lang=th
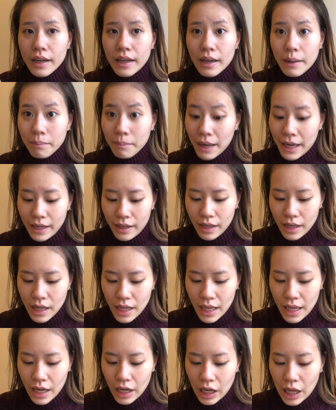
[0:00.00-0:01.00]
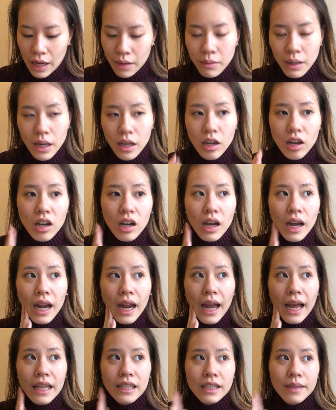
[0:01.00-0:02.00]
น้ำมันนั่นเองนะมันก็
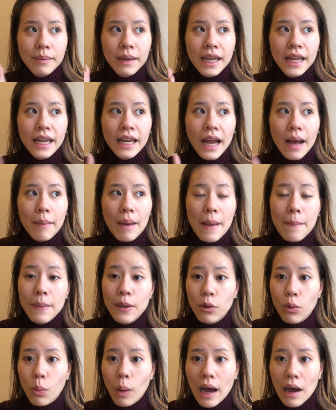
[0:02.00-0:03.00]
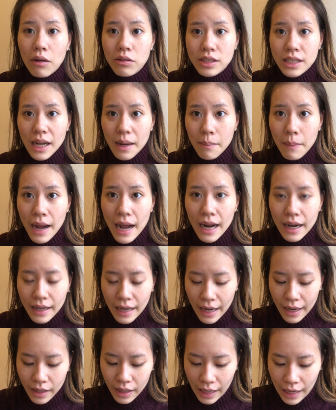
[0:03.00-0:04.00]
อาจจะไม่ได้ทำให้ผิววาวสักมาก
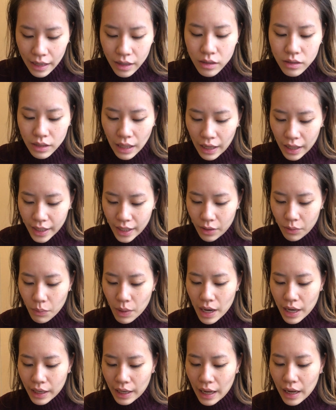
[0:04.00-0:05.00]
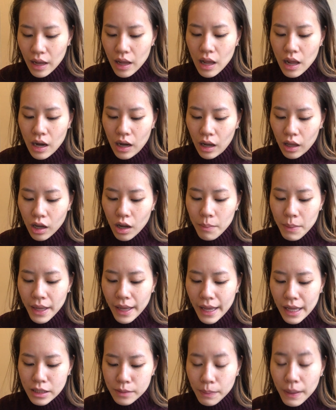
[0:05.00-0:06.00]
นักนะตักคิดว่านะแล้วก็มี
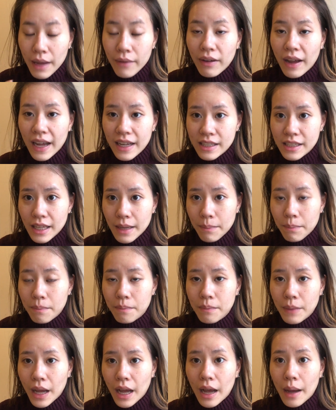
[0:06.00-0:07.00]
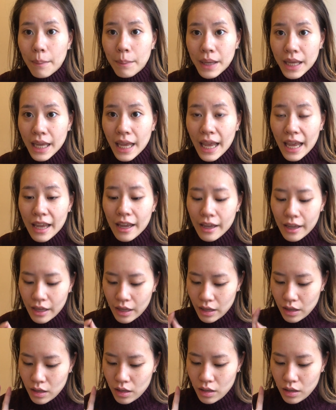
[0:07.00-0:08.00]
SPF 50 PA
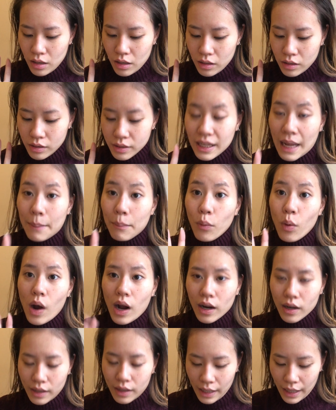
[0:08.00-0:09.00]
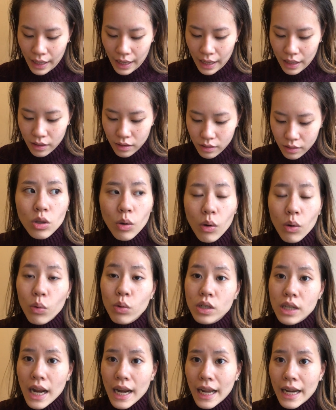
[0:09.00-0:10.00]
3 บวกนะคะตัวคุ
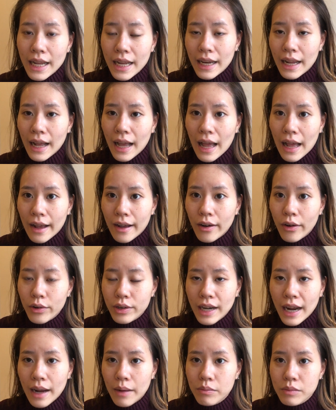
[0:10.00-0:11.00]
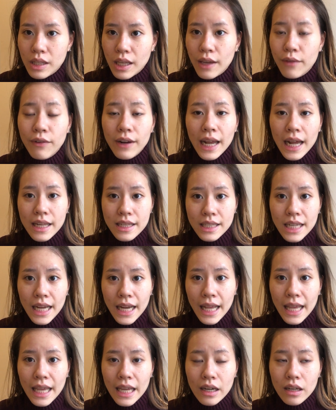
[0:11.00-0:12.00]
ชชั่นอันนี้นะคะเขาทำที่ฝรั่งเศส
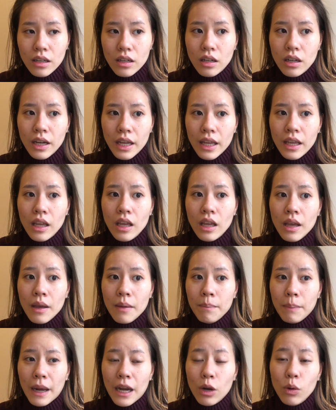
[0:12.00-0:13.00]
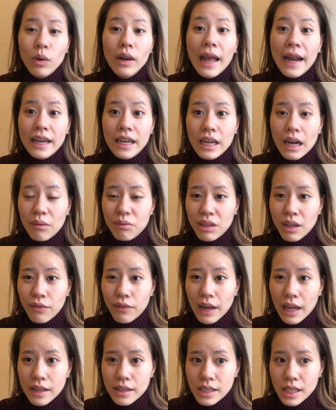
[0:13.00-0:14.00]
เองเลยเป็นรุ่นแรกที่ทำที่
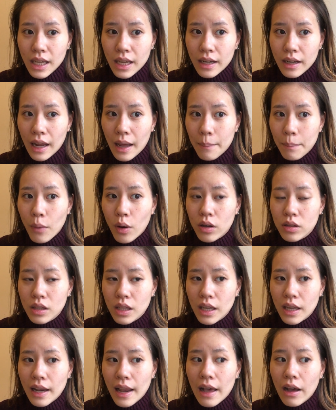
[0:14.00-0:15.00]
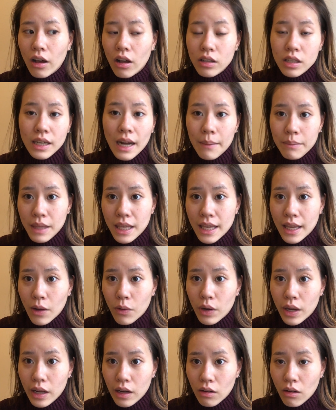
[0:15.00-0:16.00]
ฝรั่งเศสนะปกติแล้วเขาจะทำที่เกา
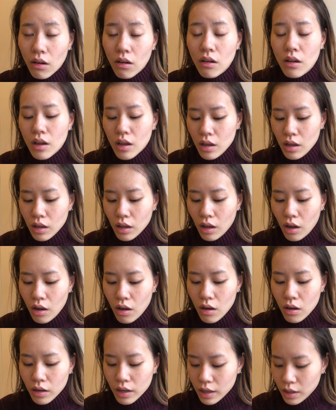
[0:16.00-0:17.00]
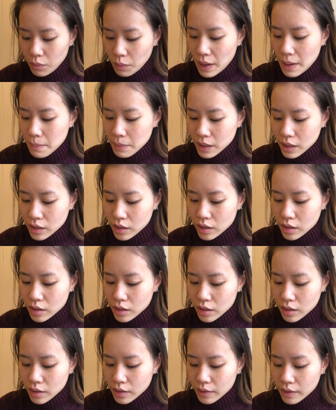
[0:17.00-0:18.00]
หลีเนาะก็คิดว่ามัน
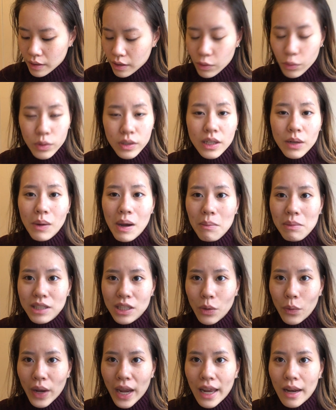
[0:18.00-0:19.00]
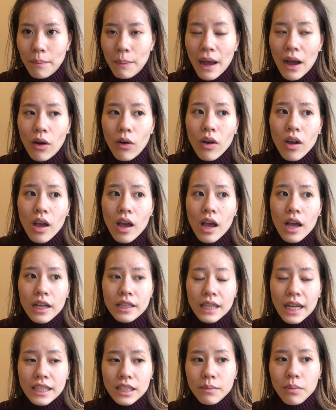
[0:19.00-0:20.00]
ดูซิว่ามันจะโอเคหรือเปล่า
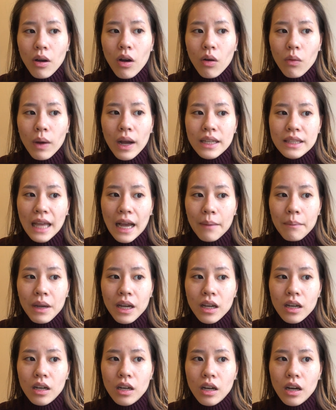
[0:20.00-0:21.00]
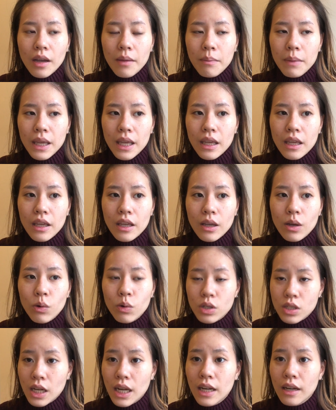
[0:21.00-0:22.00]
ตักจะบอกว่าตักไม่เคยมี
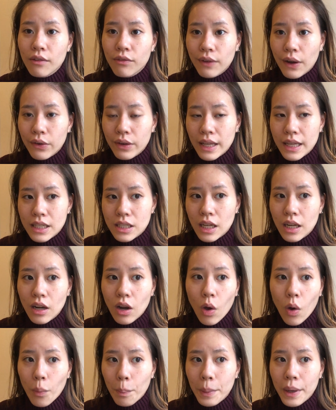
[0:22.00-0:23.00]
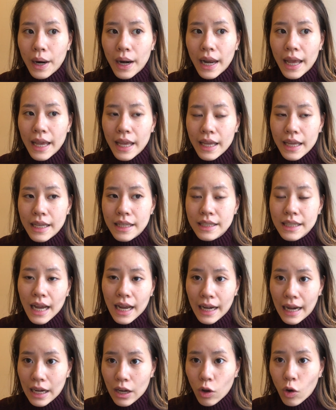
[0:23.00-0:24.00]
คุชชั่นหรือฟาวเดชั่นรองพื้นอะไรอย่างนี้จา
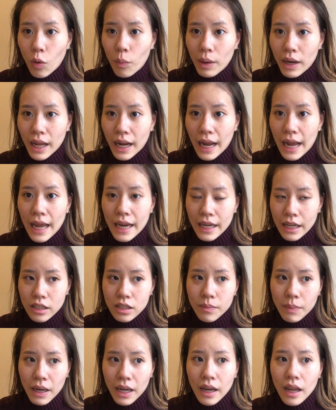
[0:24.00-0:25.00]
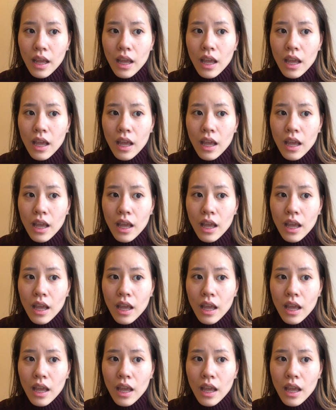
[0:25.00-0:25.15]
กร้านคมเลยนะคะอันนี้ก็จะเป็น